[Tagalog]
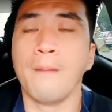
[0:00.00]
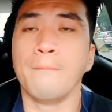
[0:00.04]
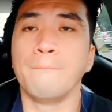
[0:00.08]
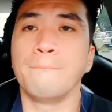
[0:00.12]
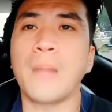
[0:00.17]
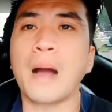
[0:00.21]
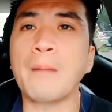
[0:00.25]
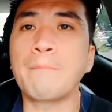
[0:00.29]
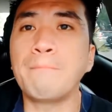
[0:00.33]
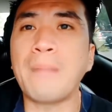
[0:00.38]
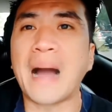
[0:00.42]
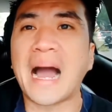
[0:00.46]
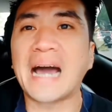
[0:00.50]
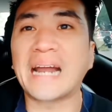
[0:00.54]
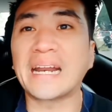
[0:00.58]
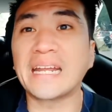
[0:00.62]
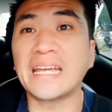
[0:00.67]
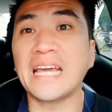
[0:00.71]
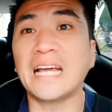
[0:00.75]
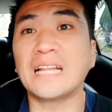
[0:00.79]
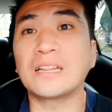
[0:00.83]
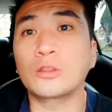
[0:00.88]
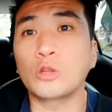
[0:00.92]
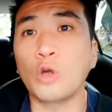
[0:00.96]

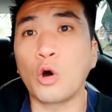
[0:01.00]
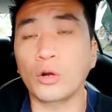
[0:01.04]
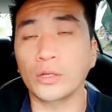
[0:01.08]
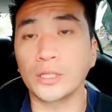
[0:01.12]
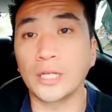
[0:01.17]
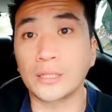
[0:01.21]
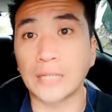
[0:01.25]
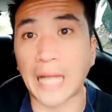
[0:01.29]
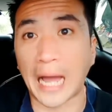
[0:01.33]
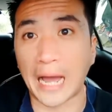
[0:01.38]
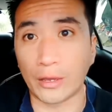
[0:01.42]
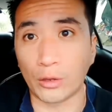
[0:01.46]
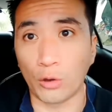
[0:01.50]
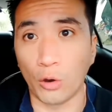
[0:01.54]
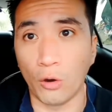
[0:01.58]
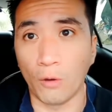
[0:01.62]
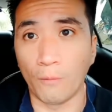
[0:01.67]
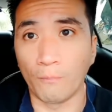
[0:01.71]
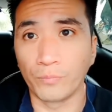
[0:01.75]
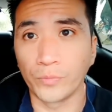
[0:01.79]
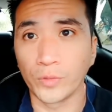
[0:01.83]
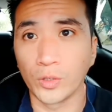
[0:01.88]
magpaka-real talk na tayo